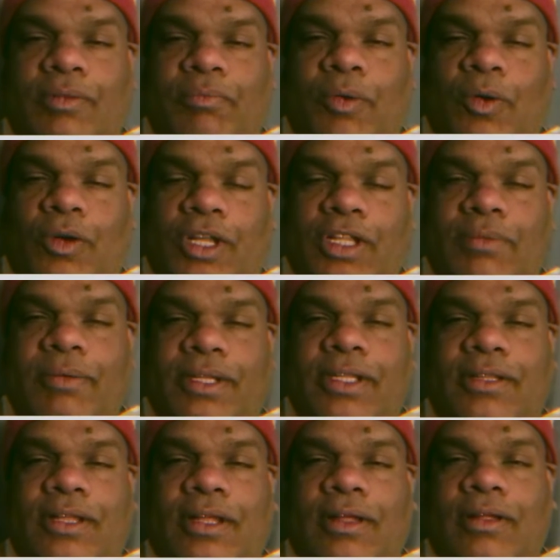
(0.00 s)
போட்டதும் அந்த
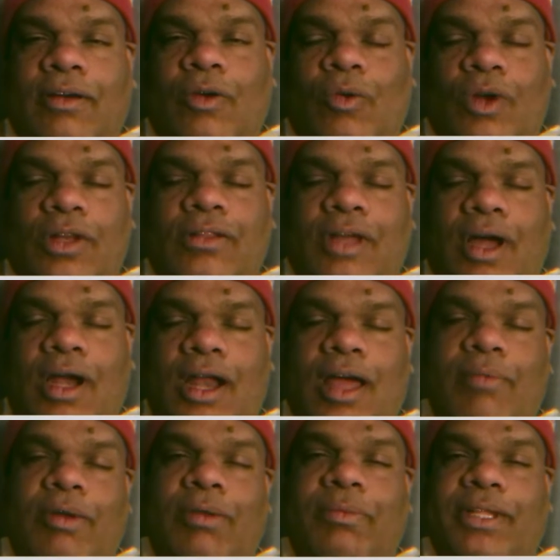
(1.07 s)
த குரல்
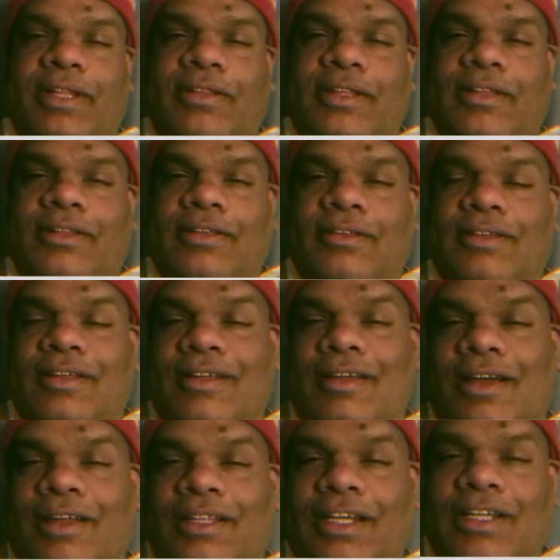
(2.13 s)
தாழாமல் மிதந்தது
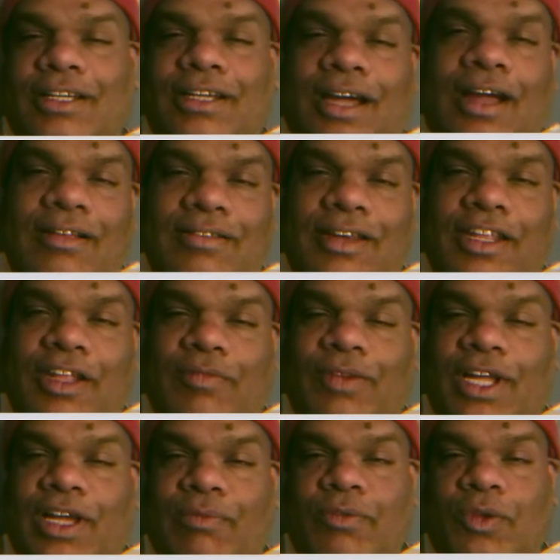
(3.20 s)
அதற்கு ஆசிரியர்
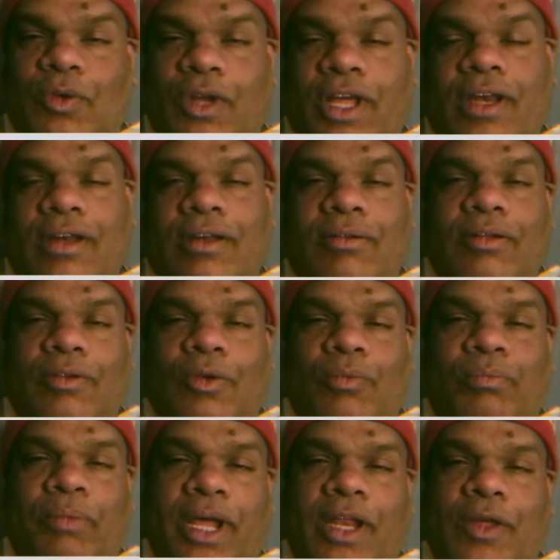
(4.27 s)
விளக்கம் சொன்னார்
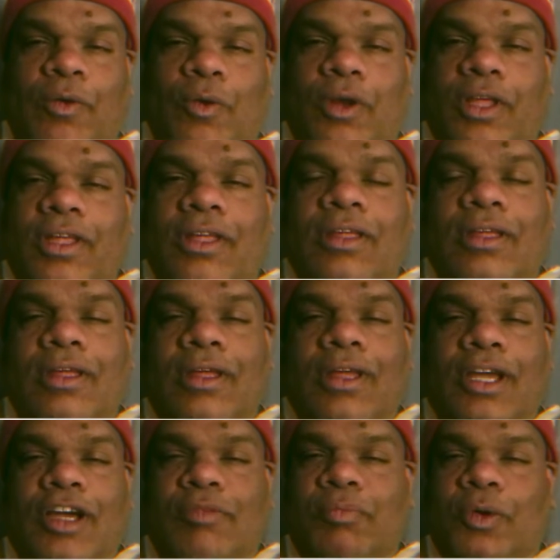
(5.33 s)
பனை ஓலை
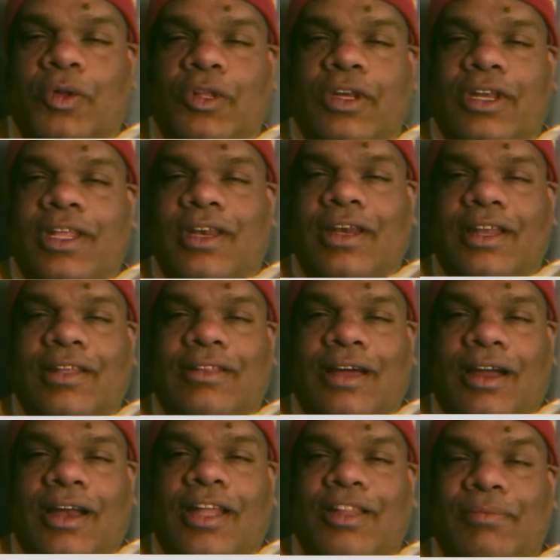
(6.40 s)
எப்போதும் நீரிலே
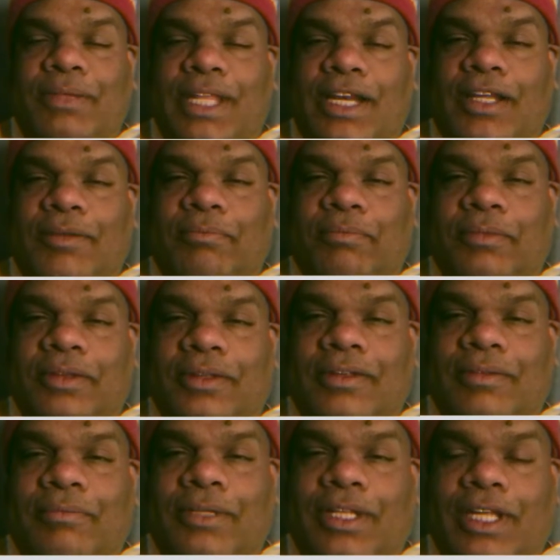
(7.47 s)
தாளாது மிதக்கும்
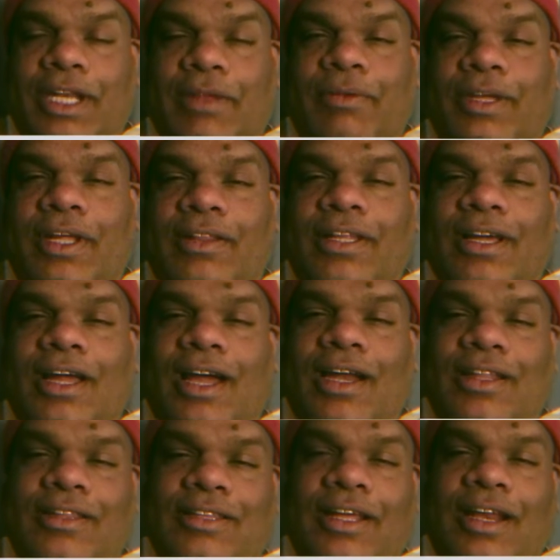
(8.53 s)
எனவே அந்த
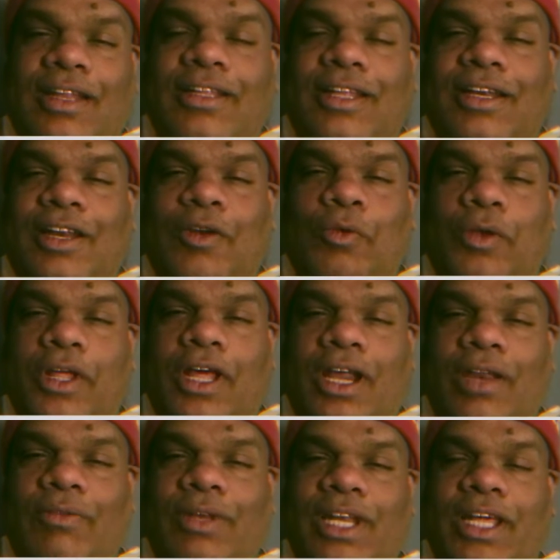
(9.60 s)
காலத்து அறிஞர்களுடைய
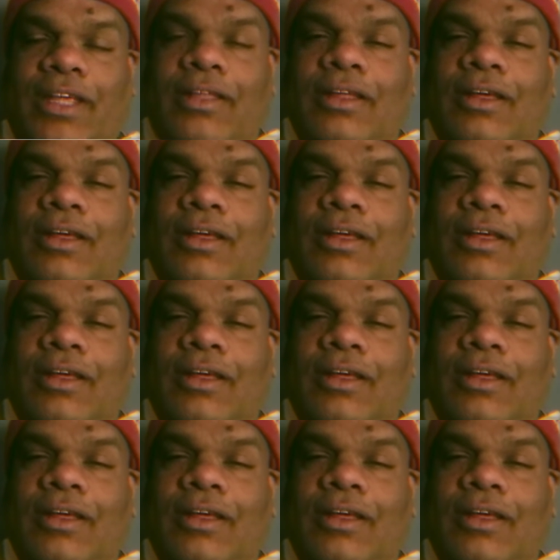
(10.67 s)
அறிவிலே